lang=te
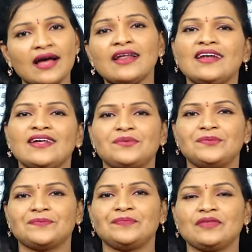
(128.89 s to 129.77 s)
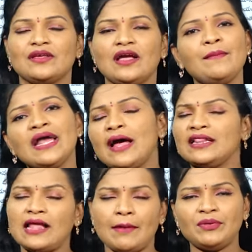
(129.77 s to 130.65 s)
అని అన్నారు ఇక మన
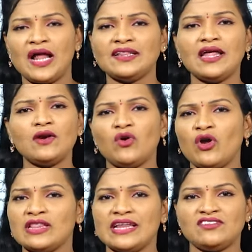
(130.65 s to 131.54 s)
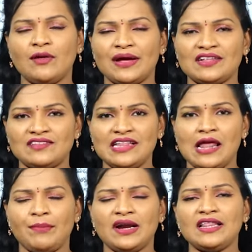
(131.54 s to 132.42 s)
అంత అప్పుడు అందరూ నోరు తెరిచిన పరిస్థితి
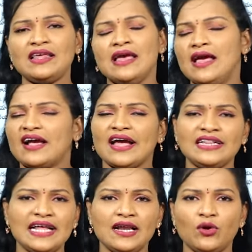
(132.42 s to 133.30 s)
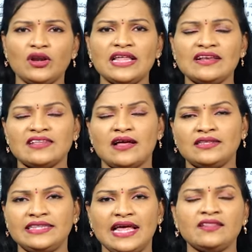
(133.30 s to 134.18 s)
ఏర్పడ్డది గంతే నోరు తెరిచ
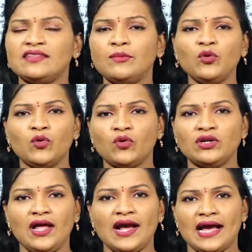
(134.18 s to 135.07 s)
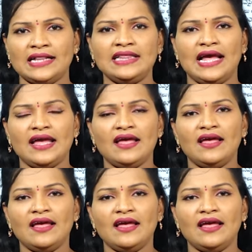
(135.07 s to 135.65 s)
తెరుతాము ఊకుంటాం గంతే